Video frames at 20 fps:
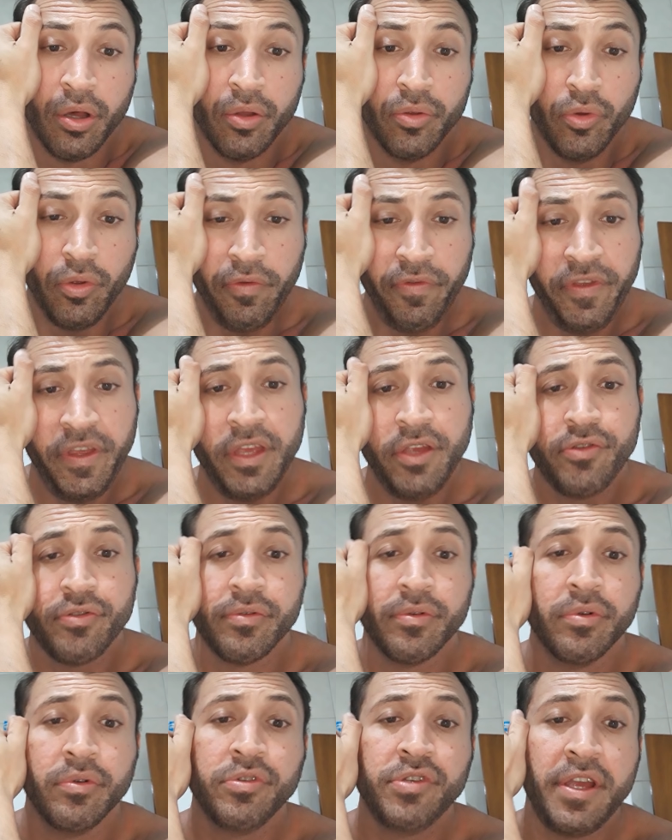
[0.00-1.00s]
No
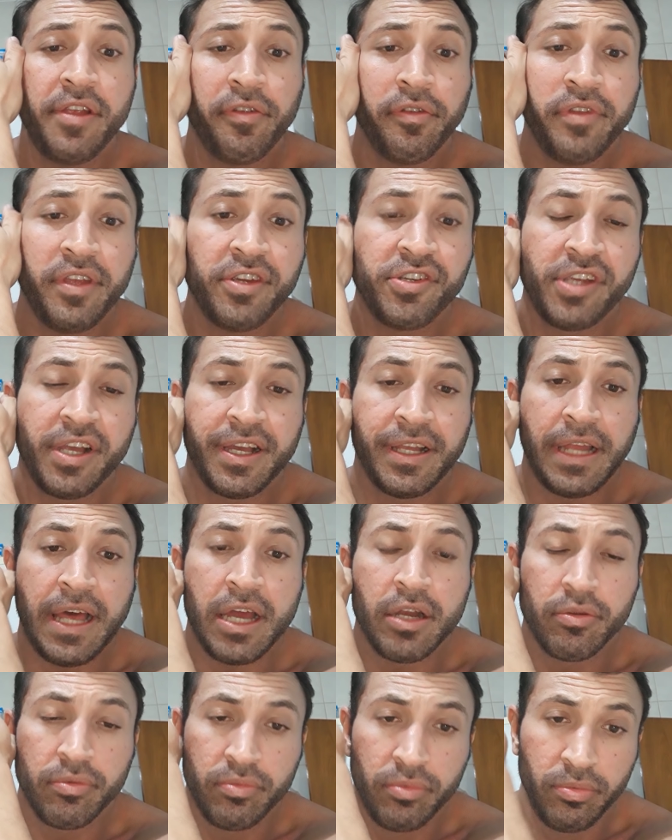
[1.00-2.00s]
vídeo, o Jason deixa
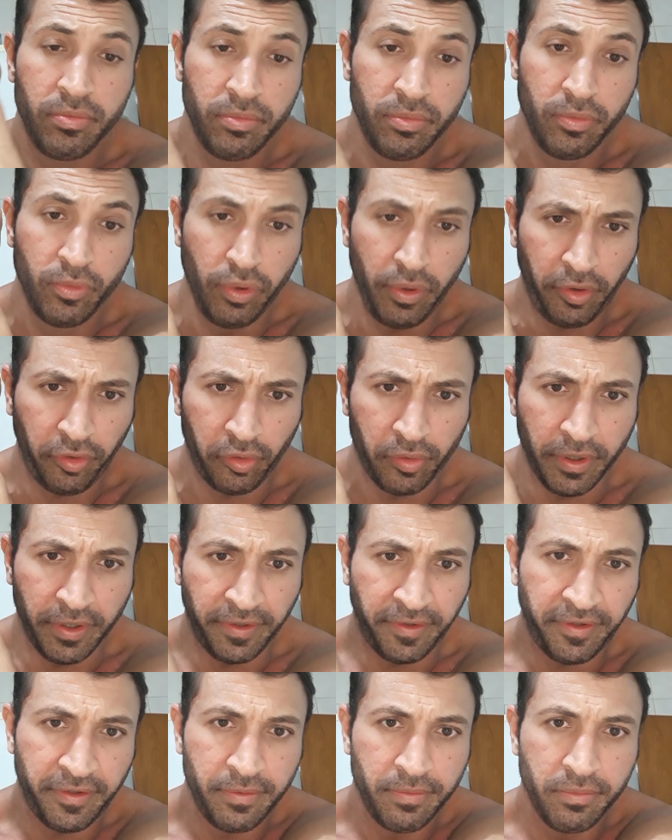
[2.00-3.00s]
claro duas
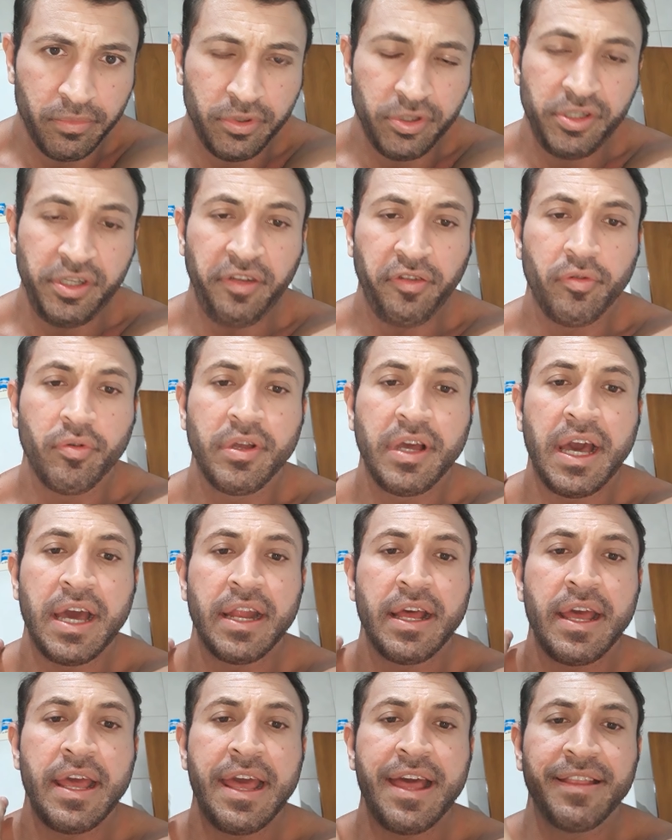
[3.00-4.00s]
coisas. Diz que o
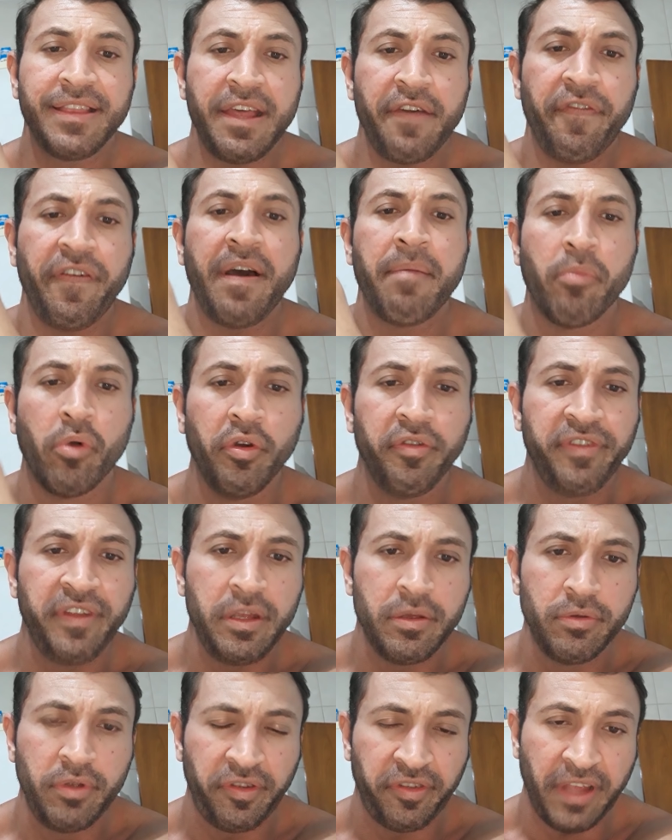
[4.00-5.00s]
cara é até
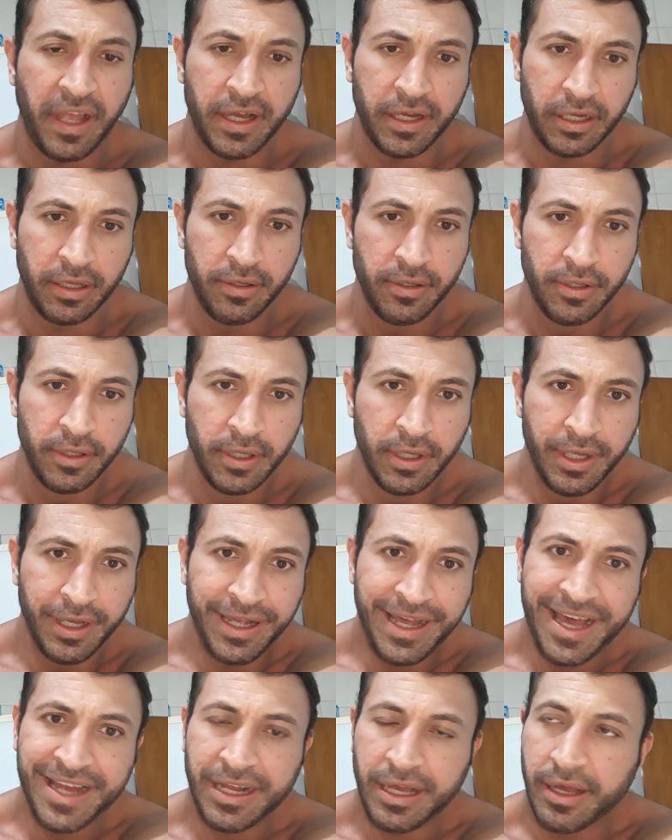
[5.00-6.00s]
famosinho no Instagram.
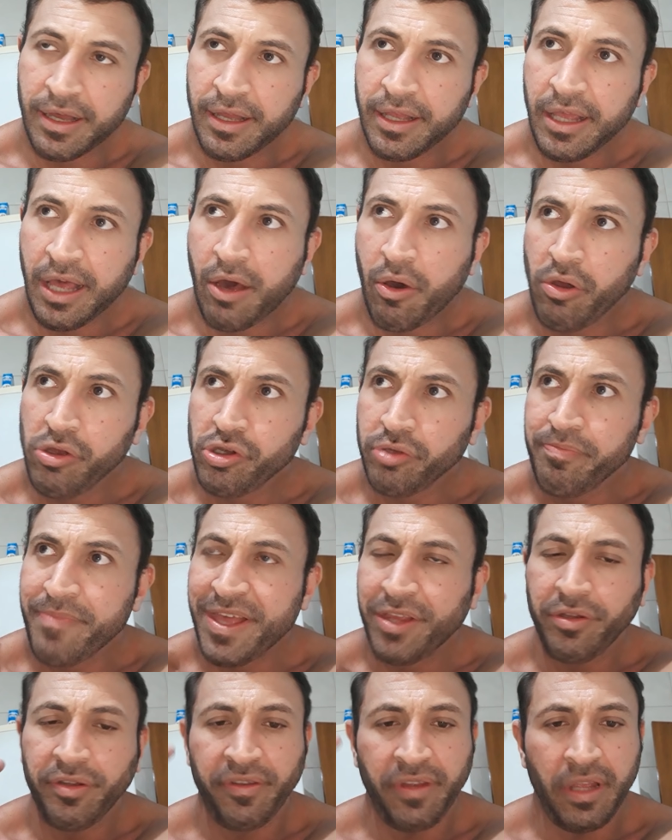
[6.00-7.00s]
Cara, aonde eu
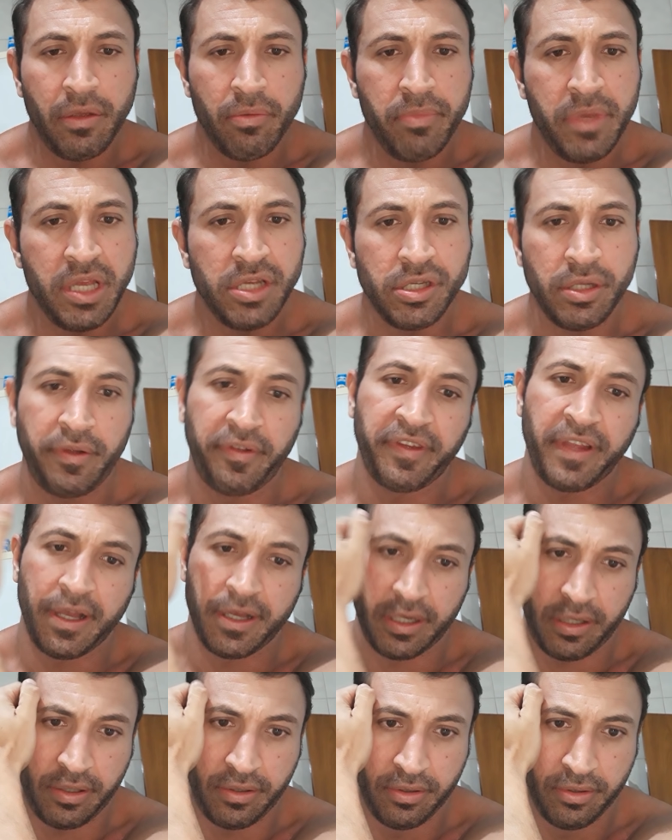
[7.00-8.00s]
menos tenho mídia é no
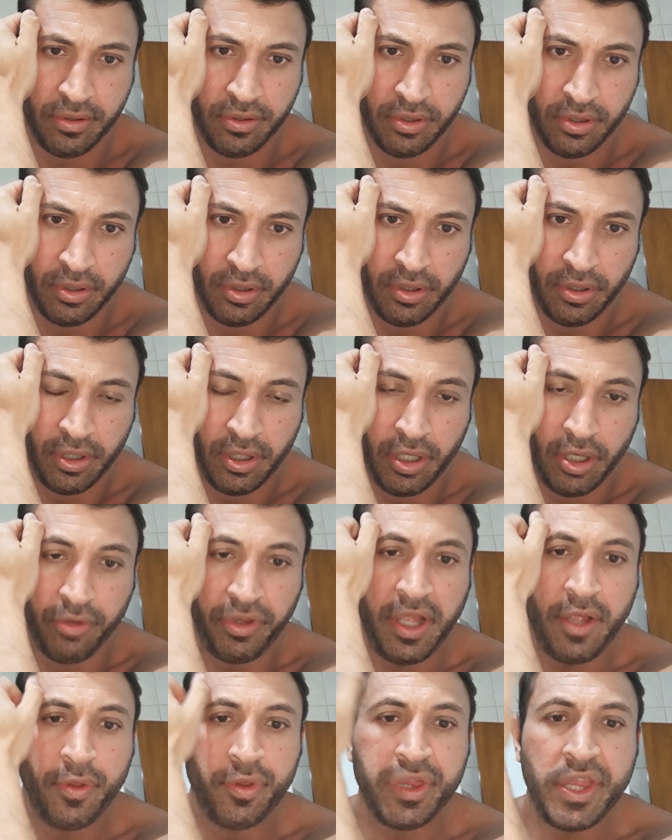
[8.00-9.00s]
Instagram. Eu
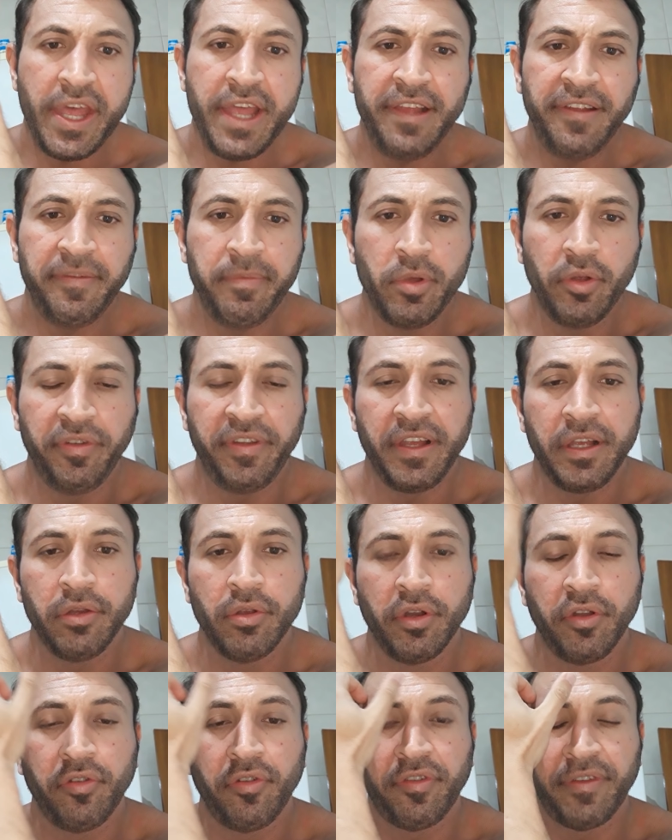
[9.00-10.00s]
tenho 3 mil
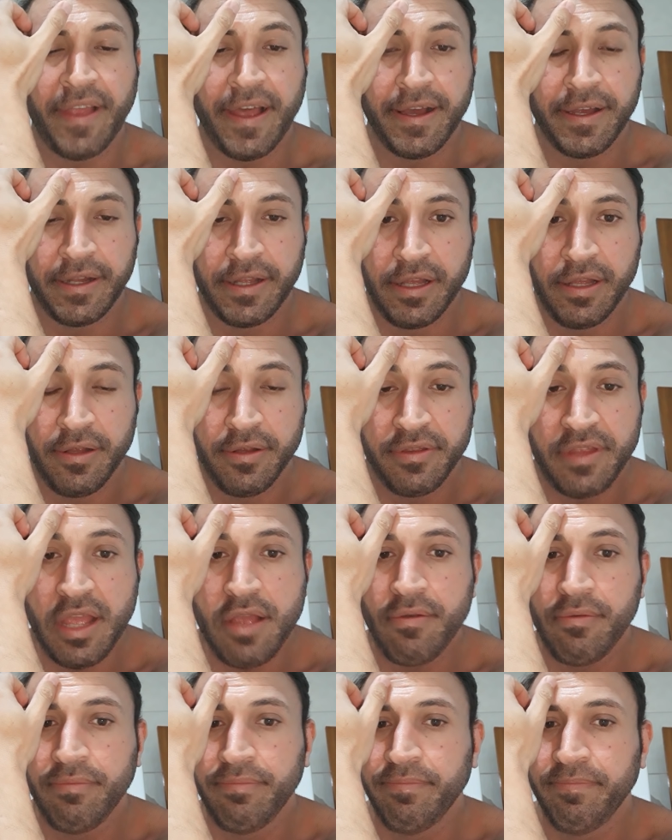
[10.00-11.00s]
seguidores no Instagram,
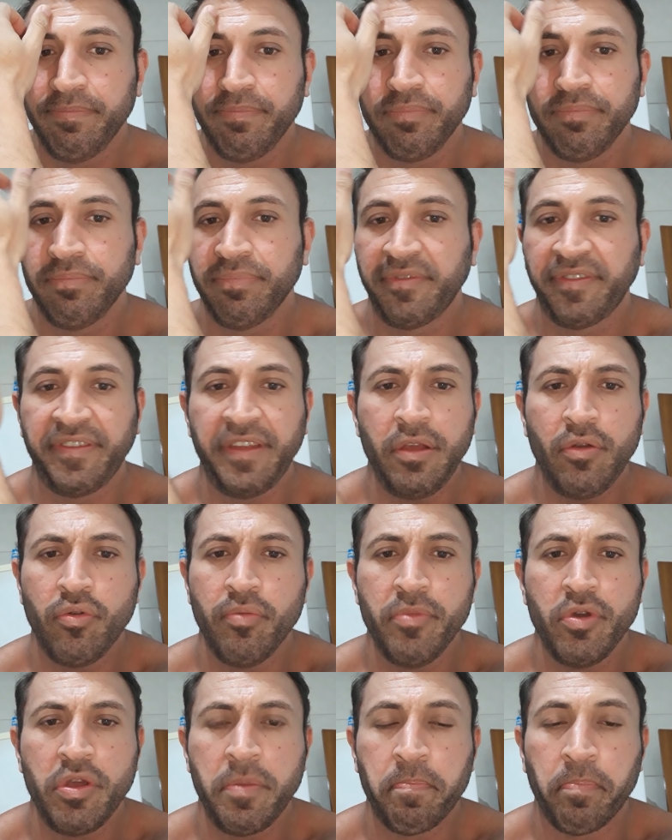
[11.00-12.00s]
tenho 5
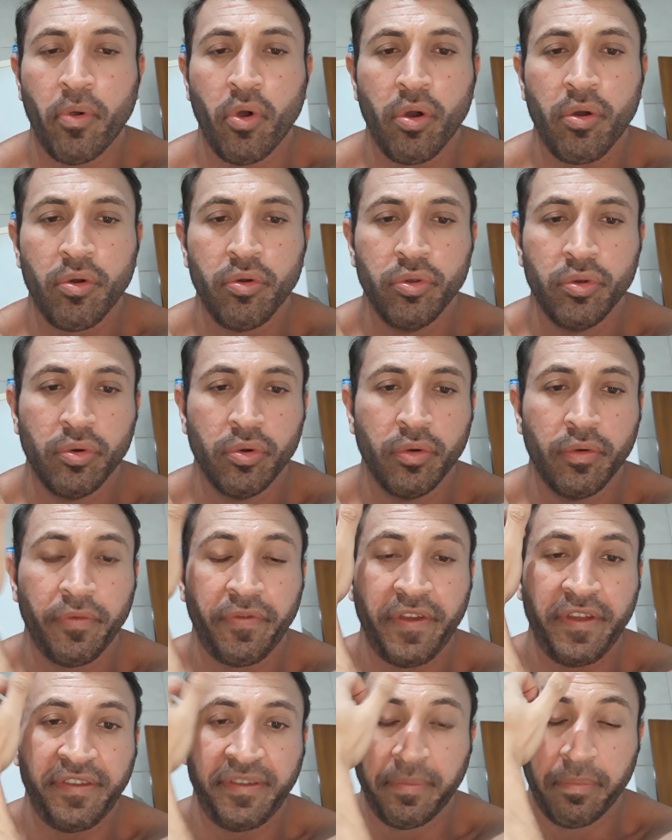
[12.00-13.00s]
mil e pouco no
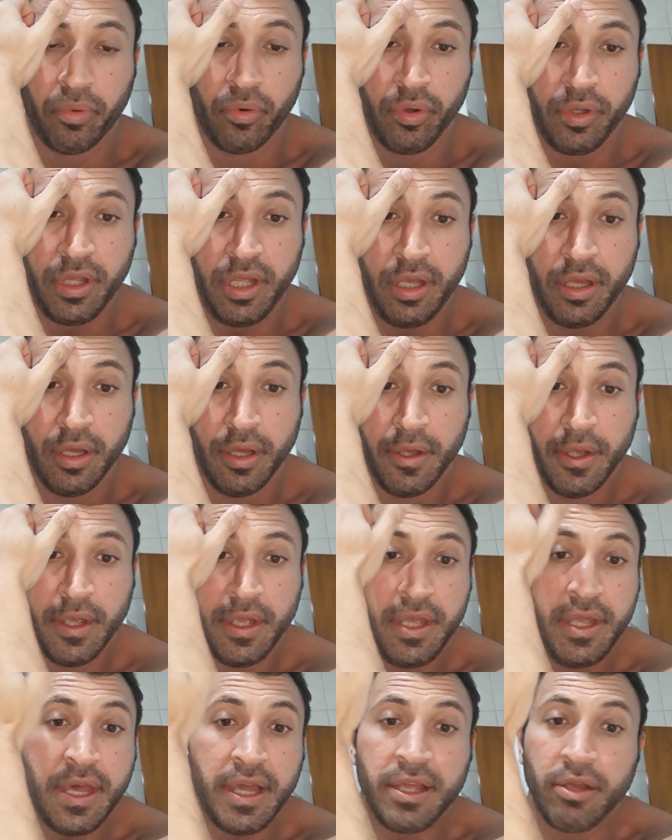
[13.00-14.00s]
Facebook,
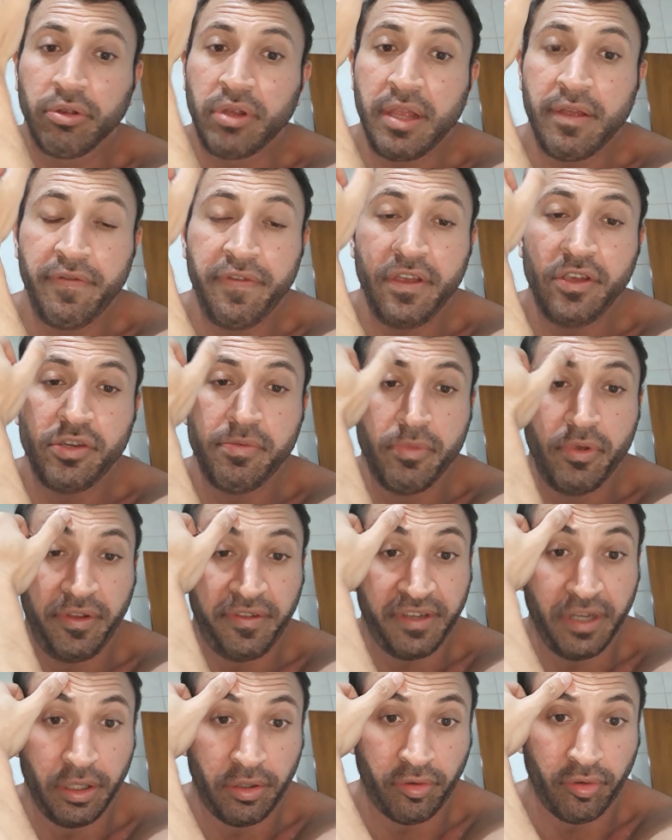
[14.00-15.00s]
e aqui eu tenho 20 mil
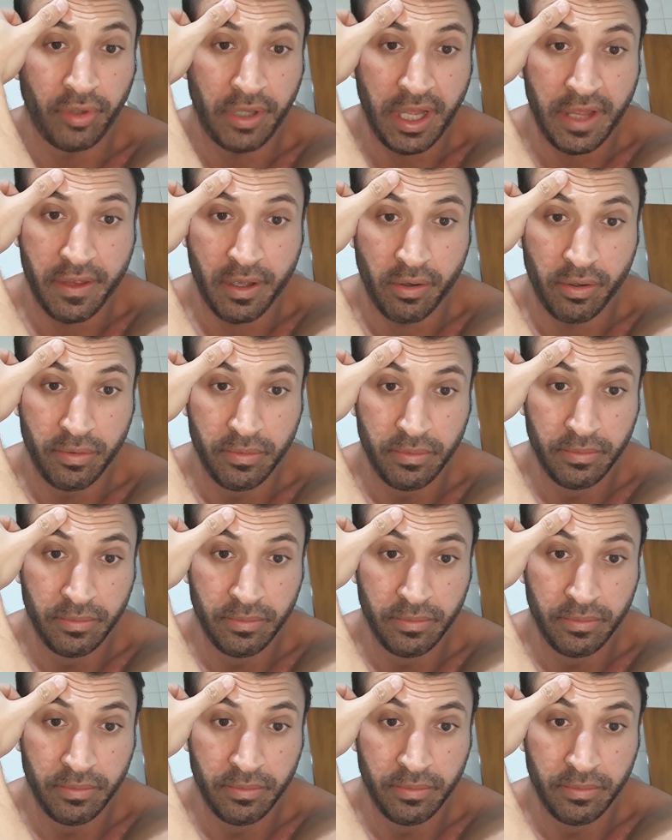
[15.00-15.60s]
inscritos no canal.